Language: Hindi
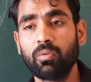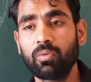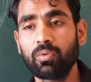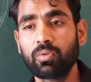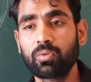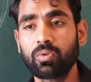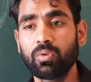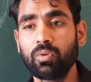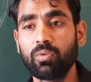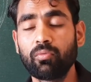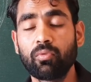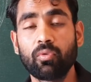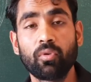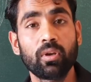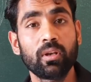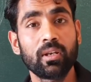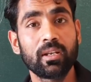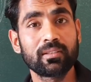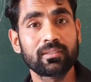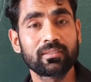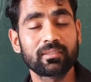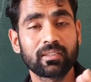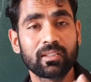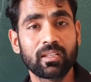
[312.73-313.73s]
उनको
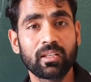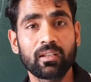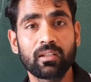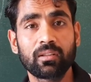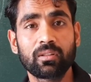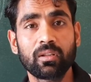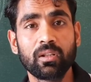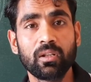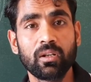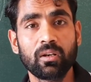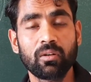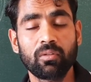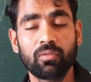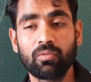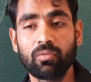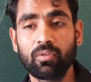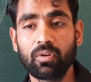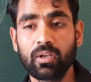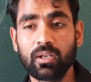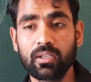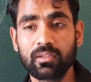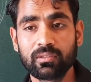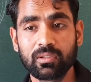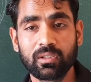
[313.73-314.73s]
वॉयलेंस के
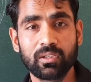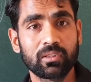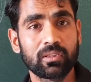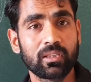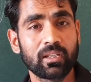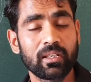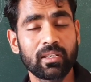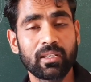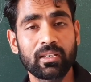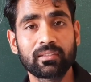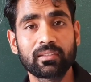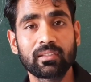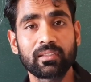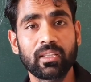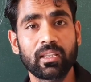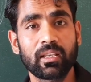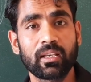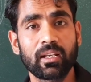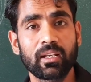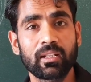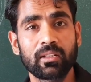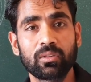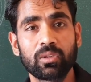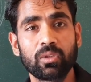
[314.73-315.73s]
वॉयलेंस के तरीके से
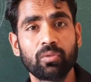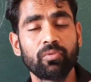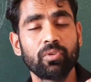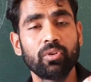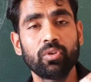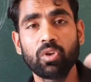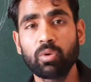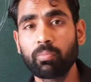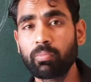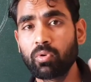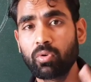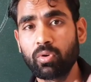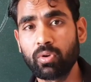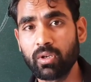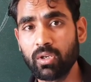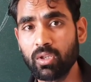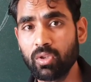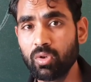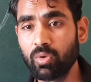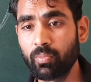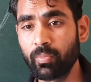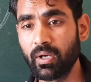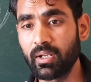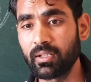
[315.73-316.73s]
दिखाया जाता है तो वीडियो अपलोड
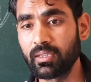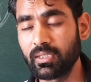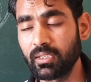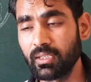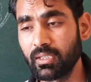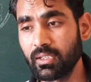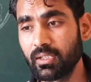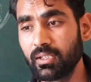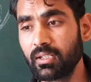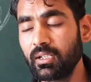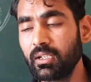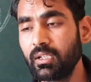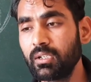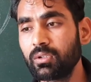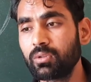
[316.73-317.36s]
नहीं हो पाती है